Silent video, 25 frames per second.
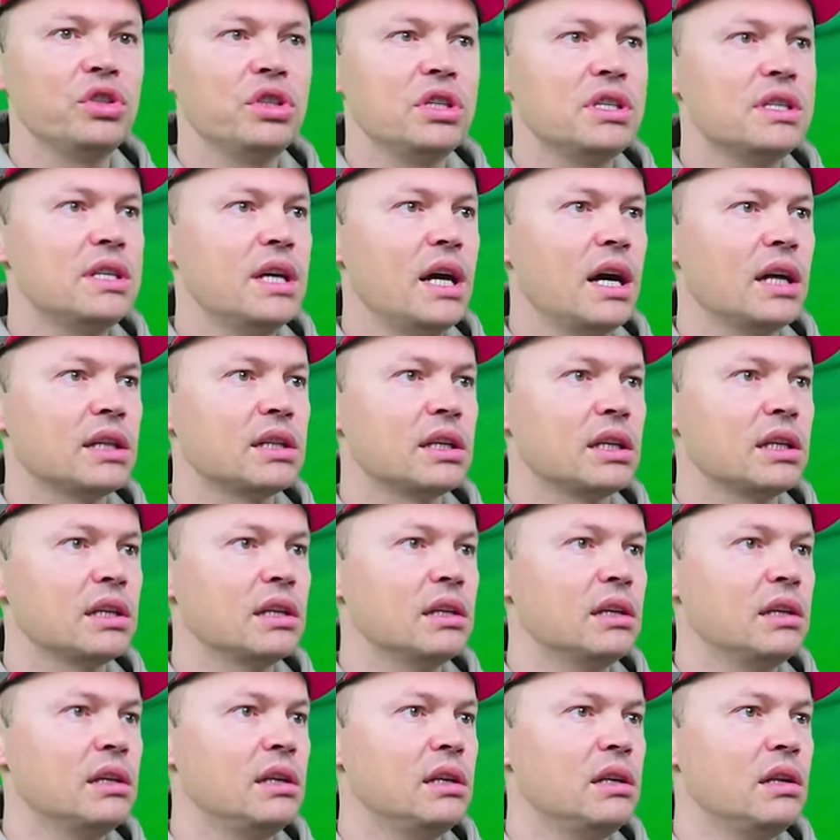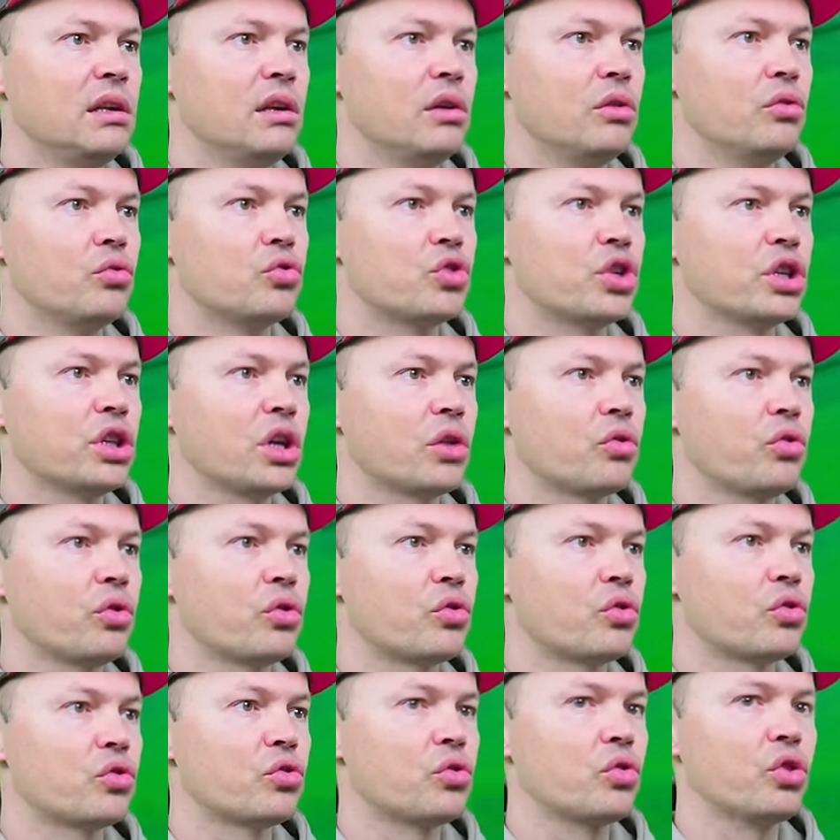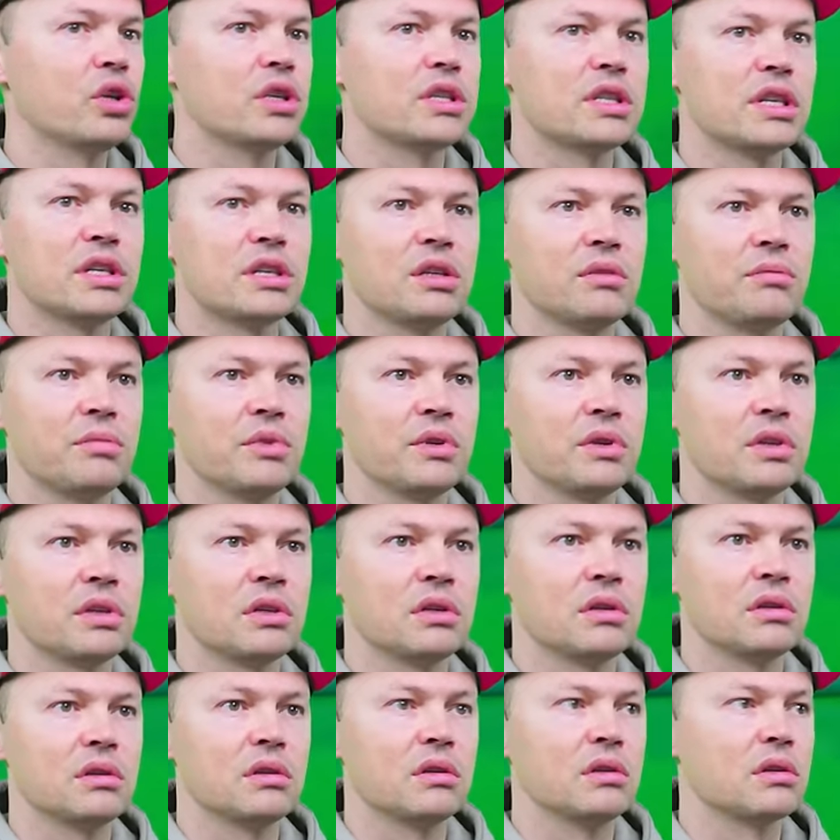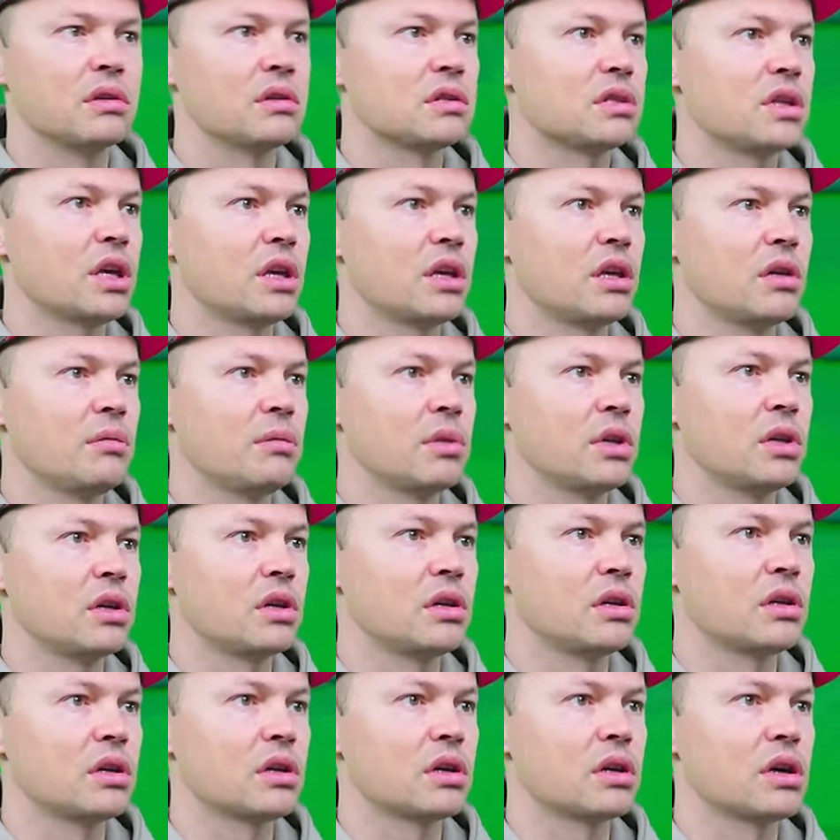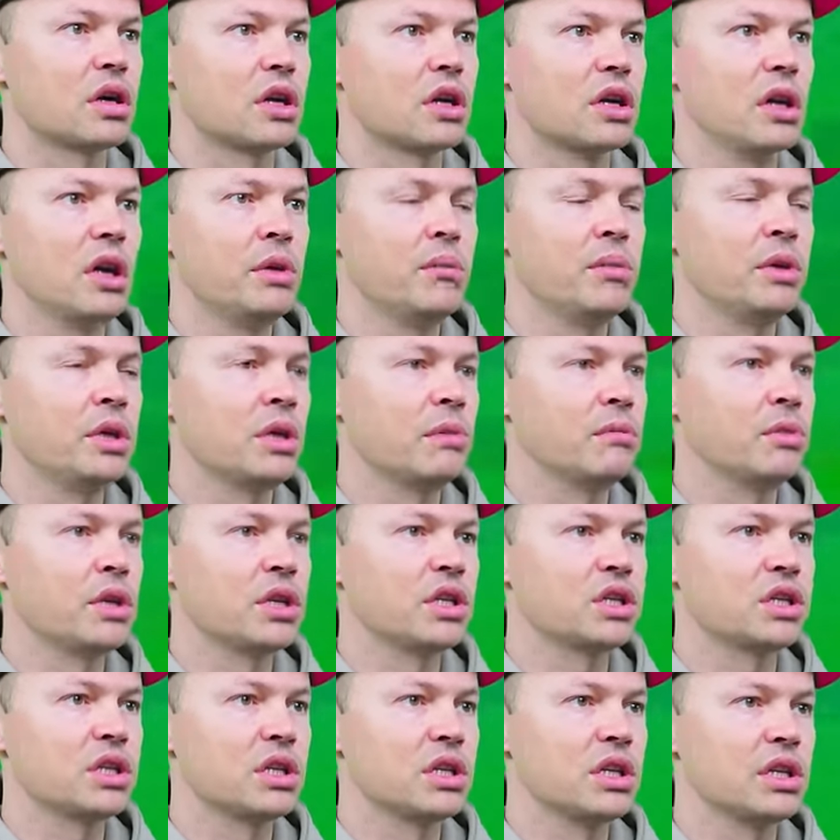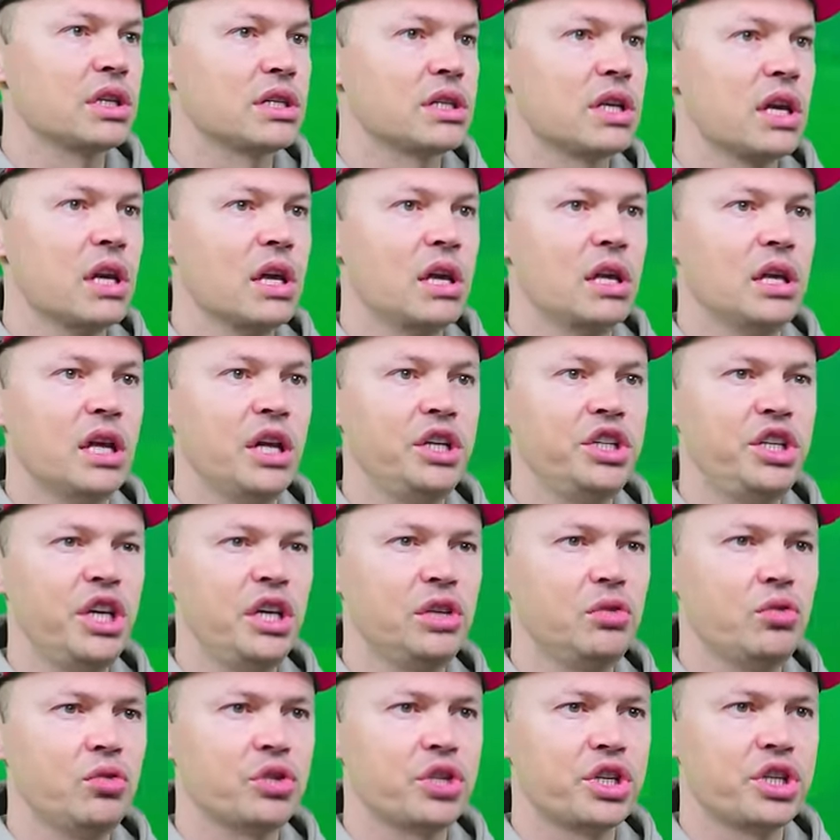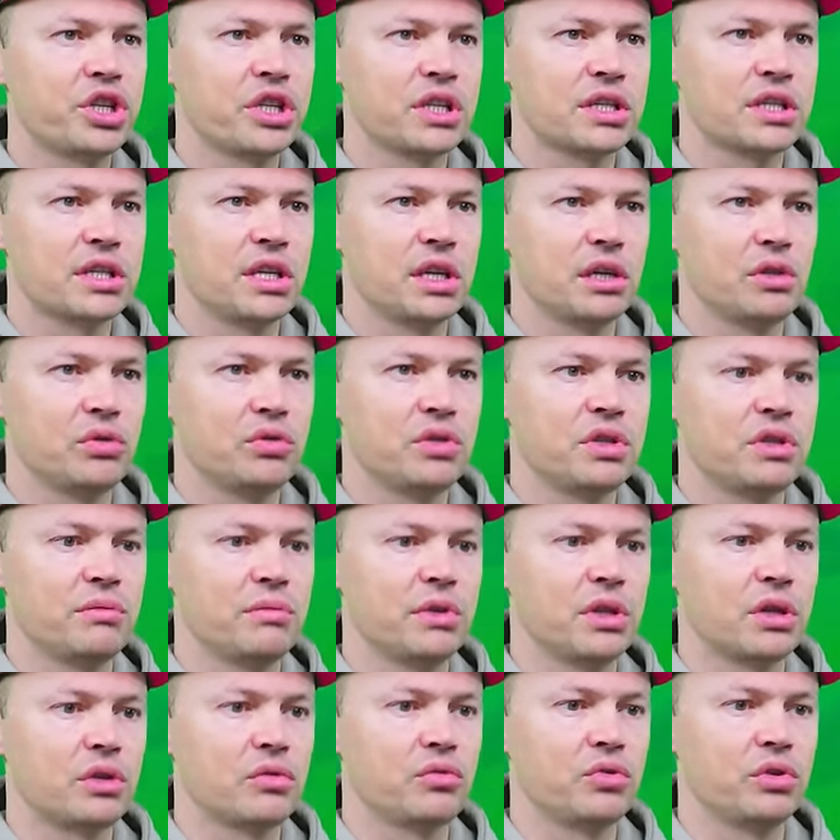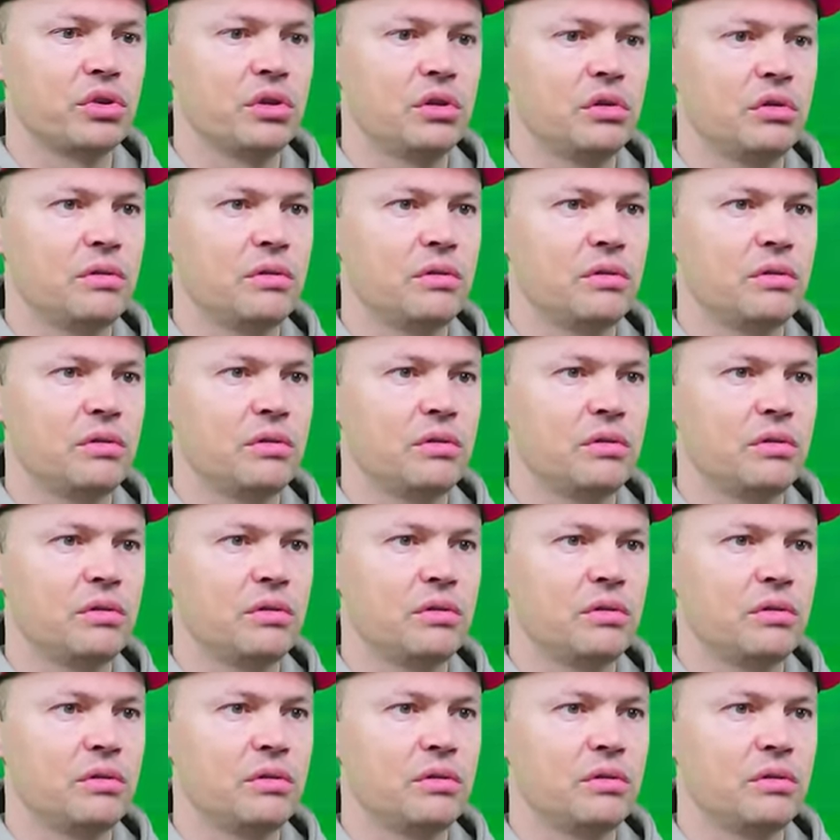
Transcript: 10 уже такой крутой с этими, с какими-то крыльями там даже есть. Значит, я тоже сейчас сделаю себе такой.